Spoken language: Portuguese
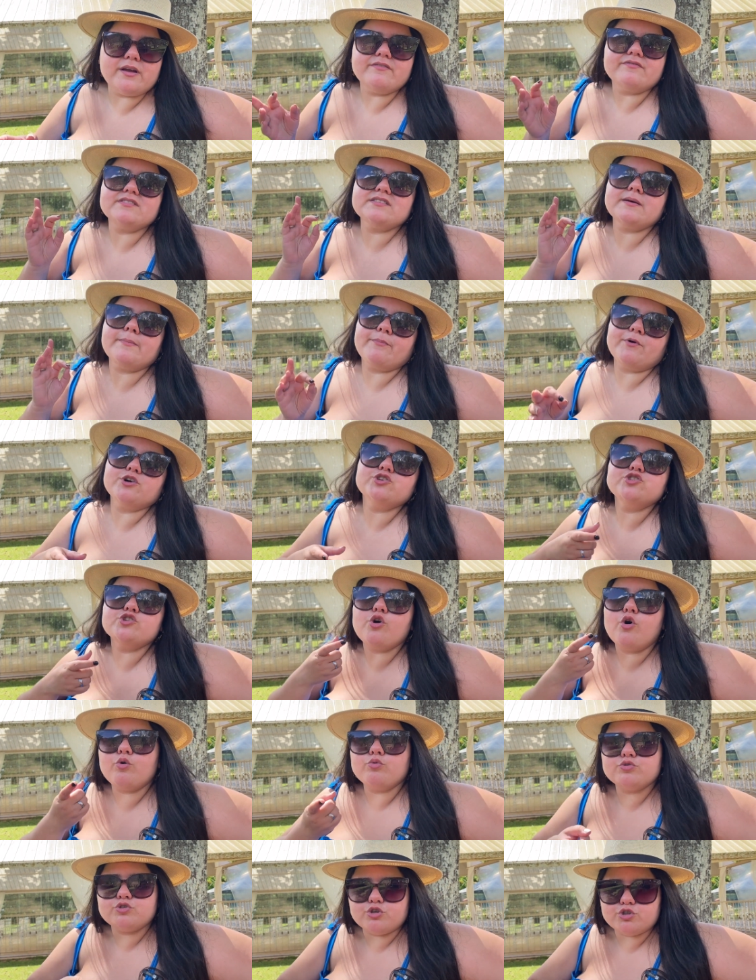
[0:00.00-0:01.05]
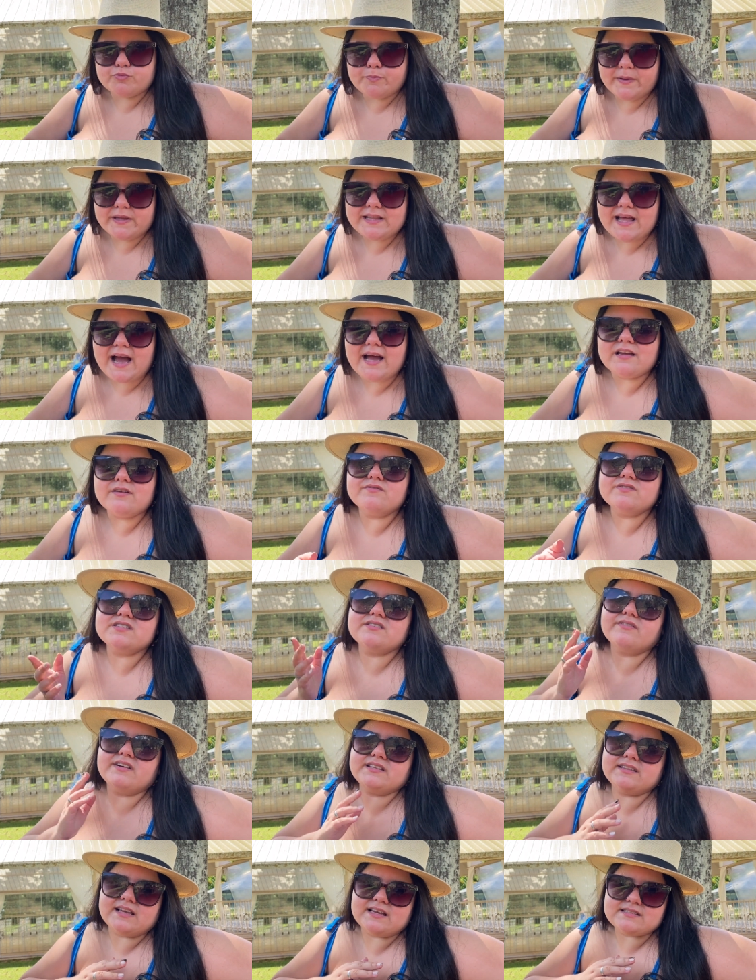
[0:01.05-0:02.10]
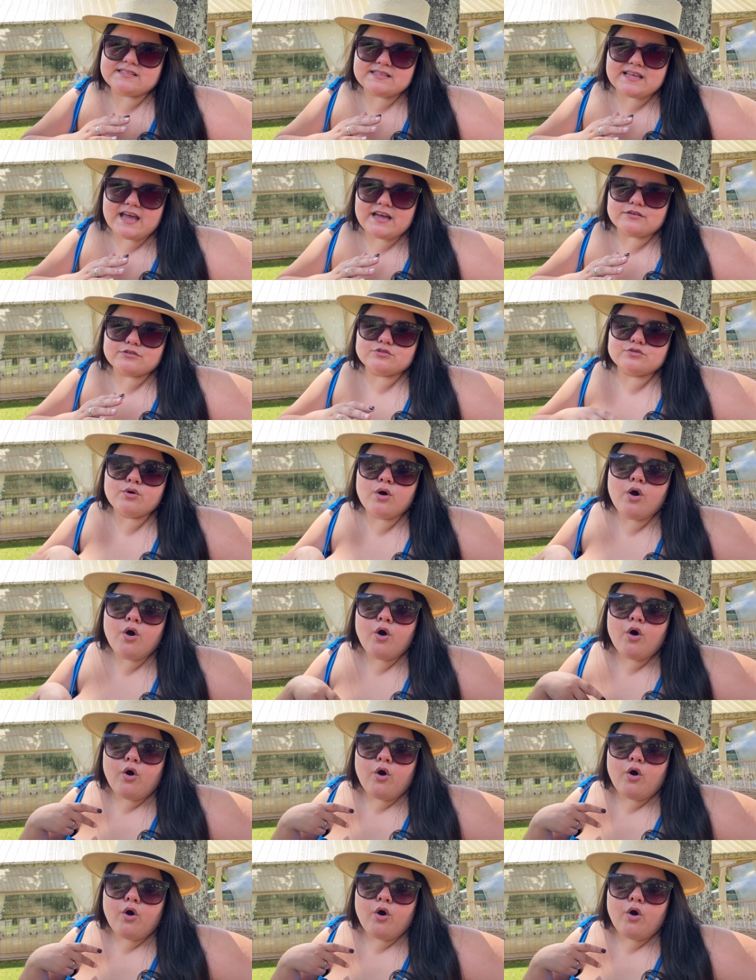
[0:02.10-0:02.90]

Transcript: aí você pode ou se hospedar, que você vai ter acesso,